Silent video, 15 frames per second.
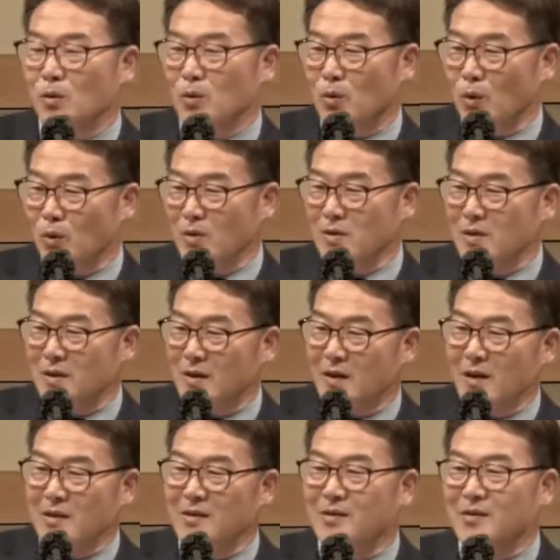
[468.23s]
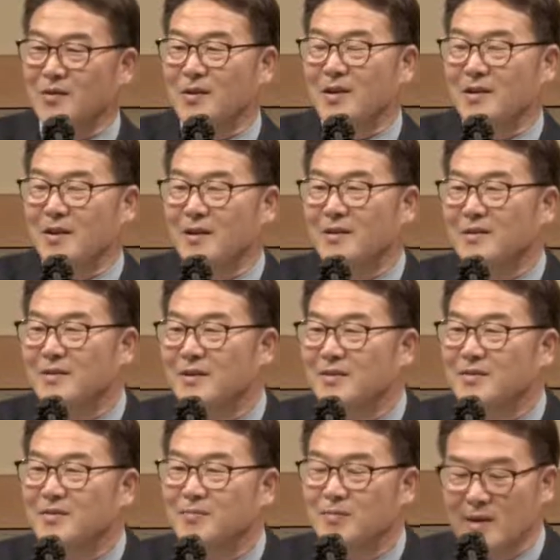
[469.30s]
교인들에게 이렇게 얘기를
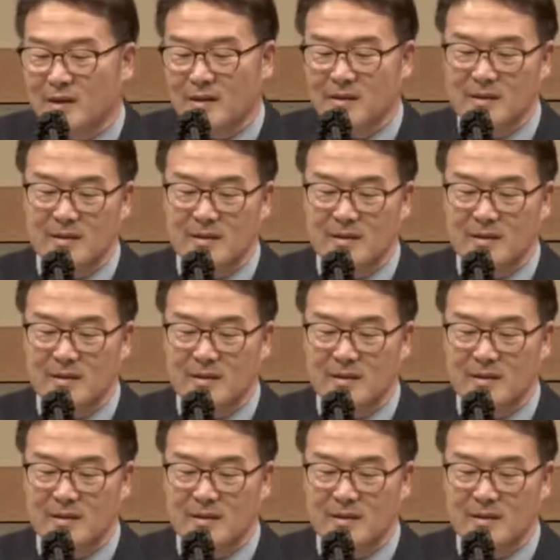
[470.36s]
했습니다.